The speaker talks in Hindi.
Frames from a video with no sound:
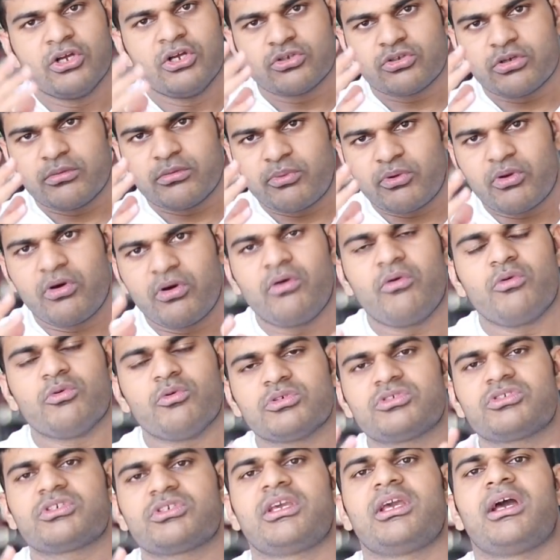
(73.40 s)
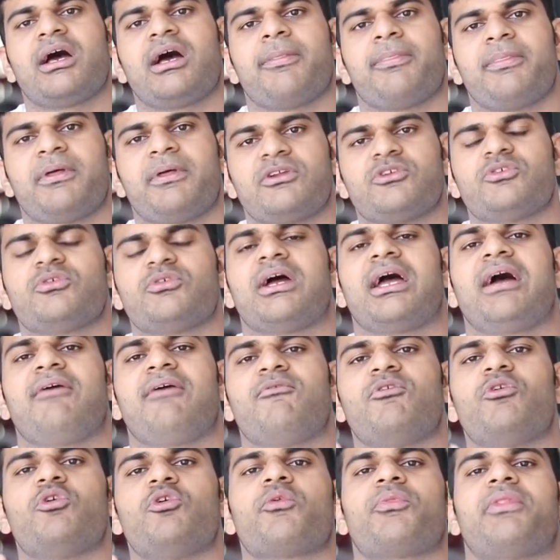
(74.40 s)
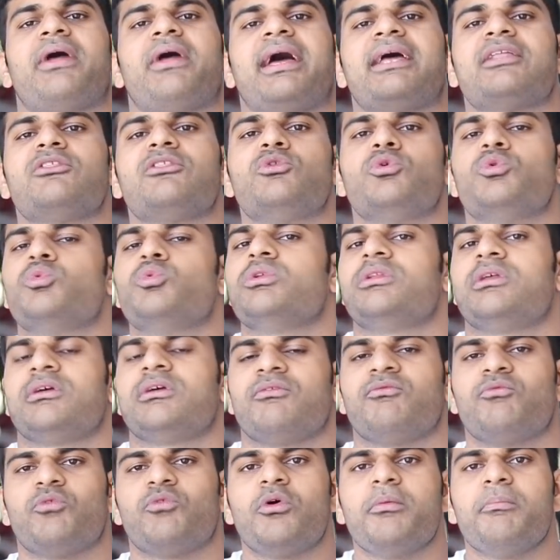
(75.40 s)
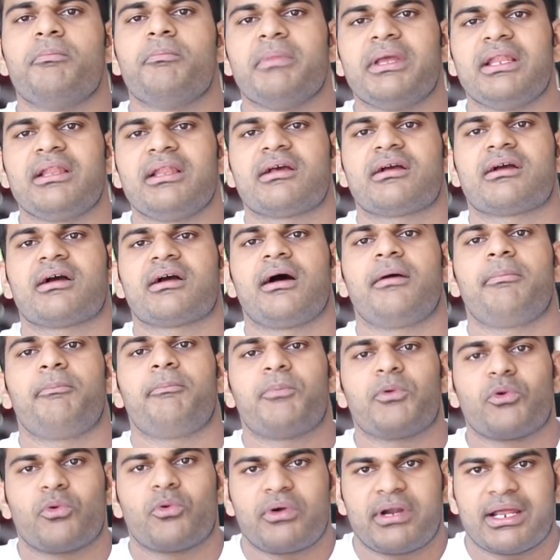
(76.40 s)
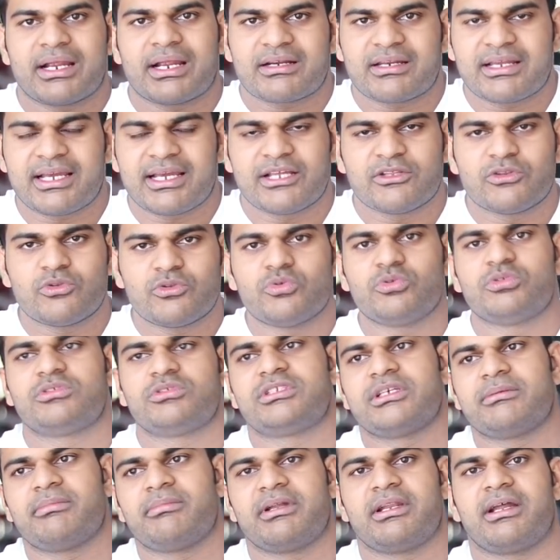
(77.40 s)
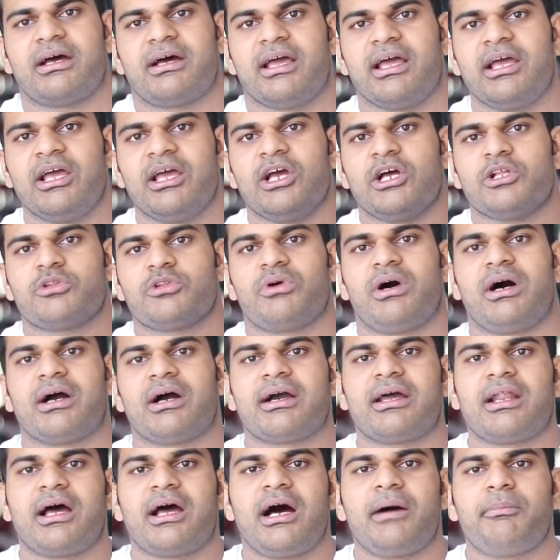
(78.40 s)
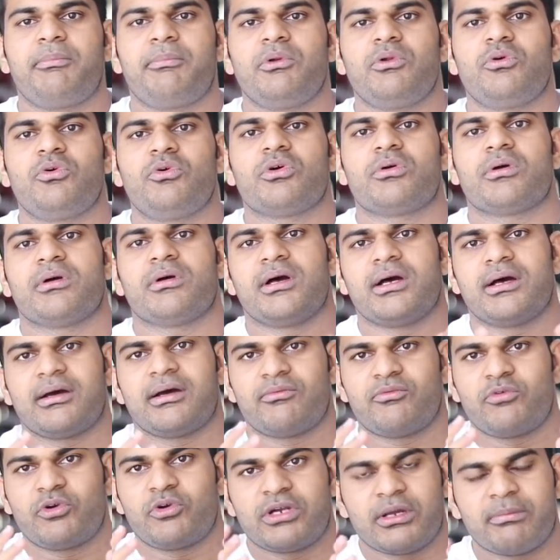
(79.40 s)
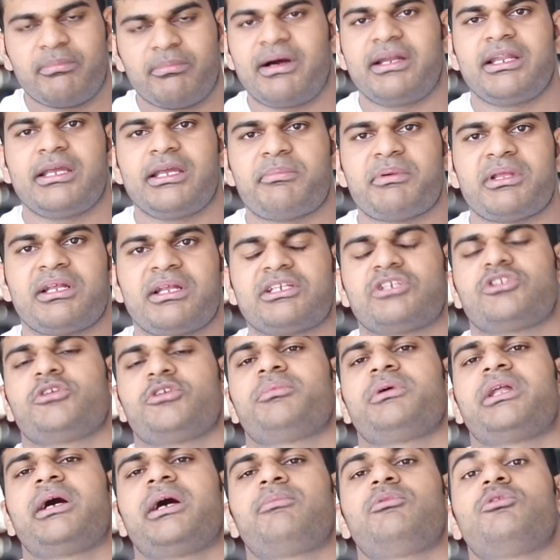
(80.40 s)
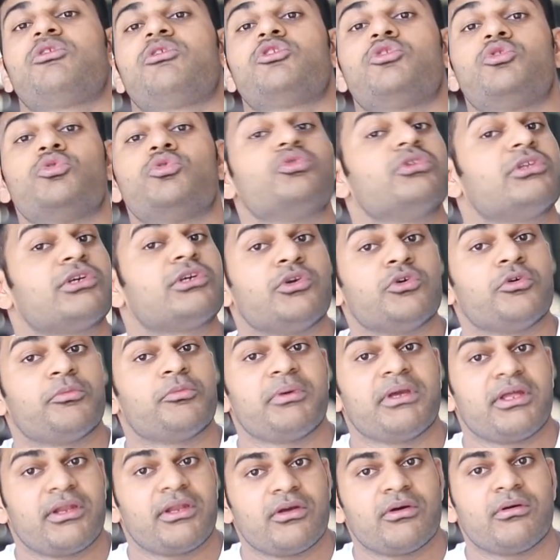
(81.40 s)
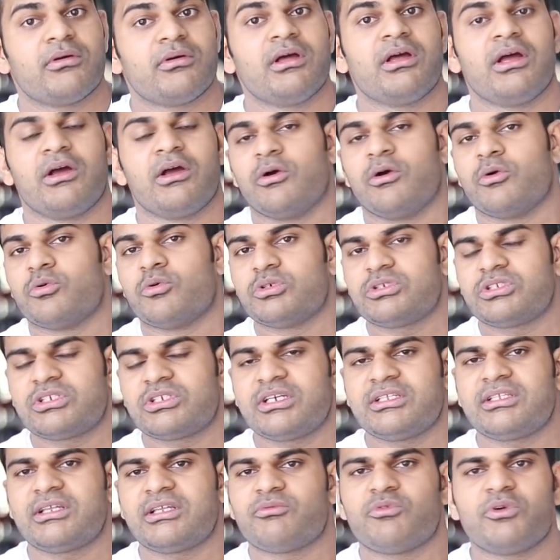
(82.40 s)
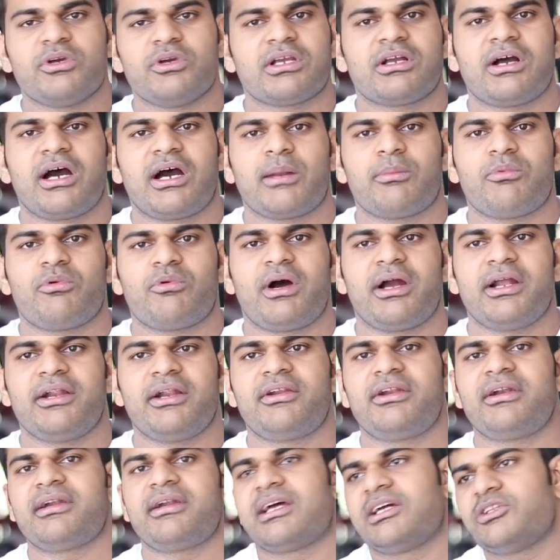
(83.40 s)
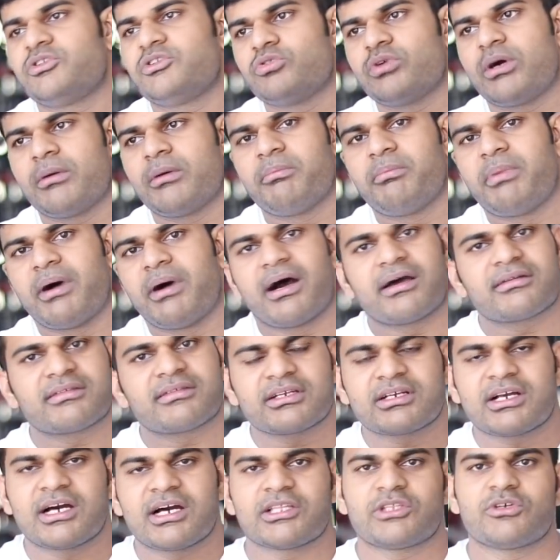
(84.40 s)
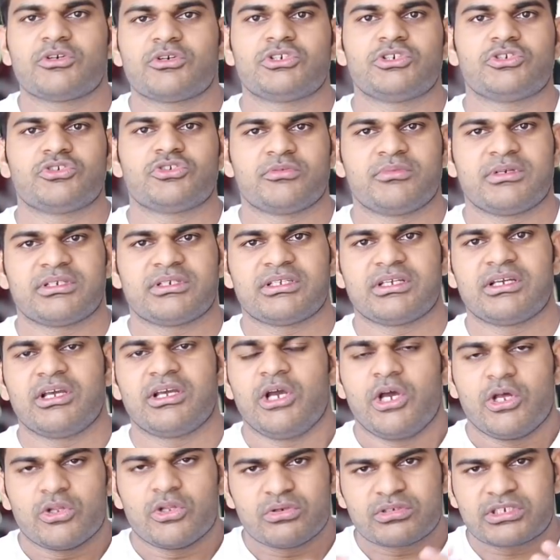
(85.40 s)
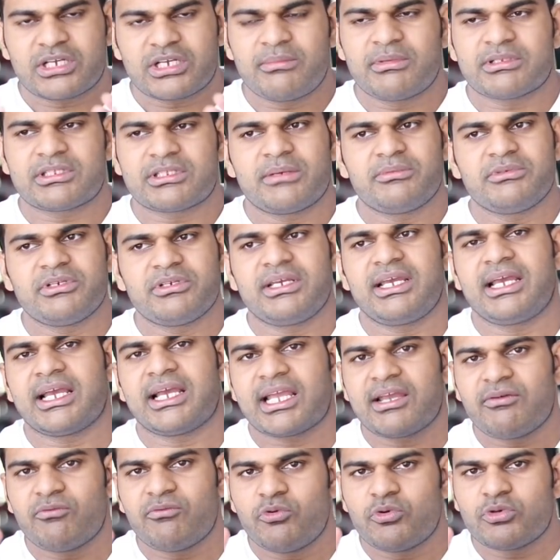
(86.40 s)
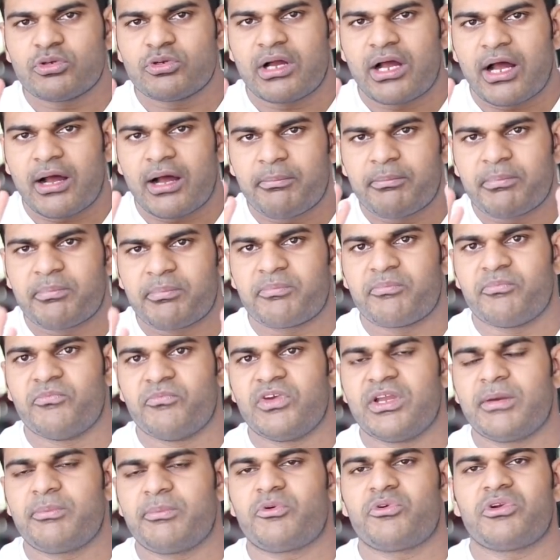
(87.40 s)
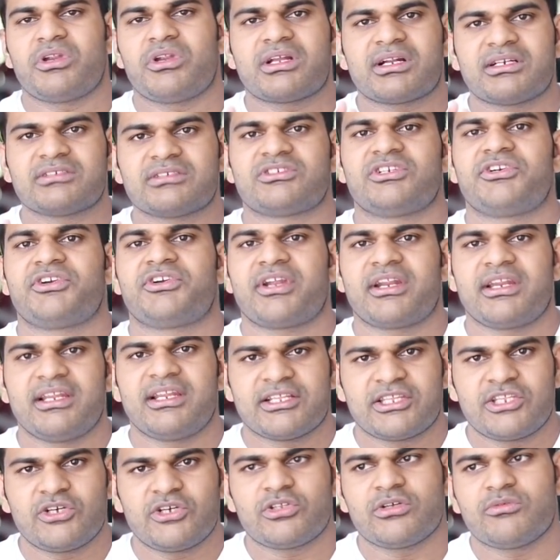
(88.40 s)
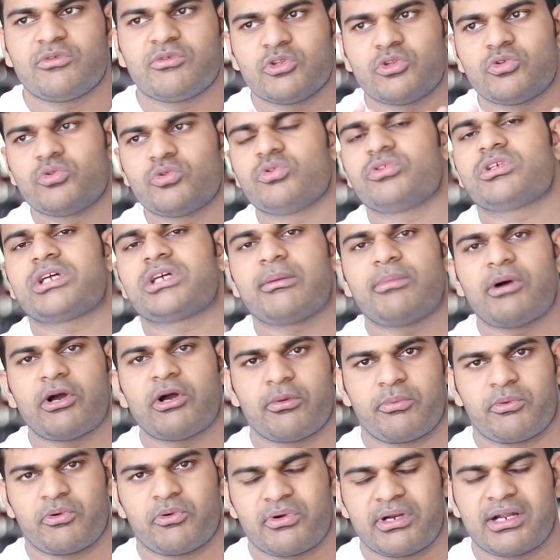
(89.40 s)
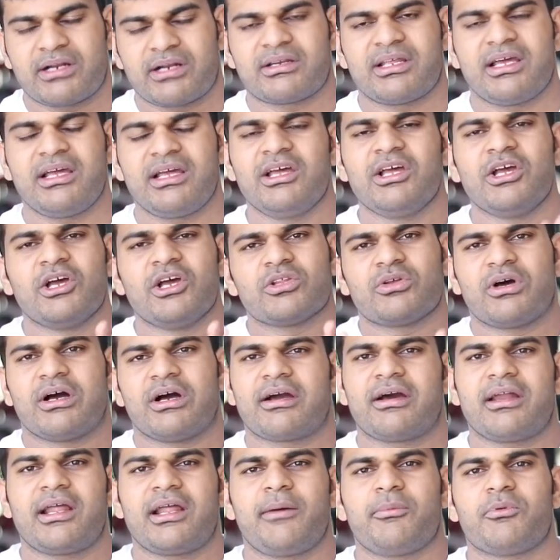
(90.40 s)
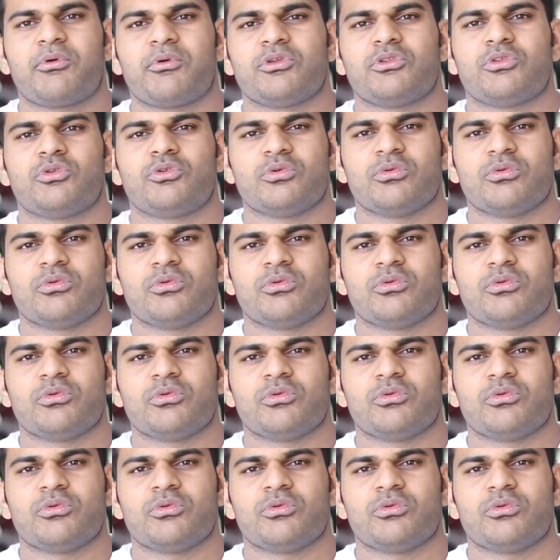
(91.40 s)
सो ब्रो उसके अंदर जो है वो होता है दूध वो मिल्क का प्रोडक्ट है दूध से बना है तो अगर आप लोग वो डब्बा नहीं पीना चाहते तो फिर आप लोग दूध क्यों पी रहे हो उसके अंदर वही कार्बोहाइड्रेट है जो आप बाहर से खाते हो चीज़ों में से तो उसका मतलब ये है कि वो जो आप वे प्रोडक्ट कंसनट्रेट लेते हो तो वो दूध का बायो प्रोडक्ट है तो अगर आपको